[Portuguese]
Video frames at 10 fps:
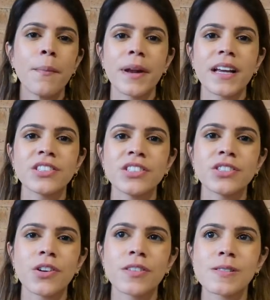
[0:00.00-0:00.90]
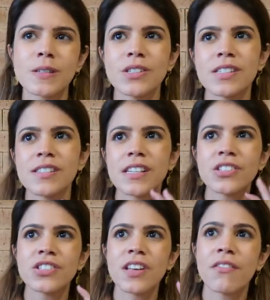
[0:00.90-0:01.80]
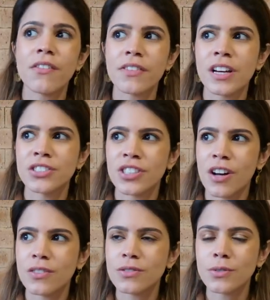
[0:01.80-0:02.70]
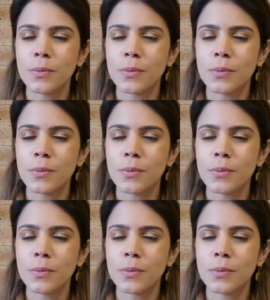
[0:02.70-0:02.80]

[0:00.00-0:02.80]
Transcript: para que a gente sentisse que a gente estava viajando,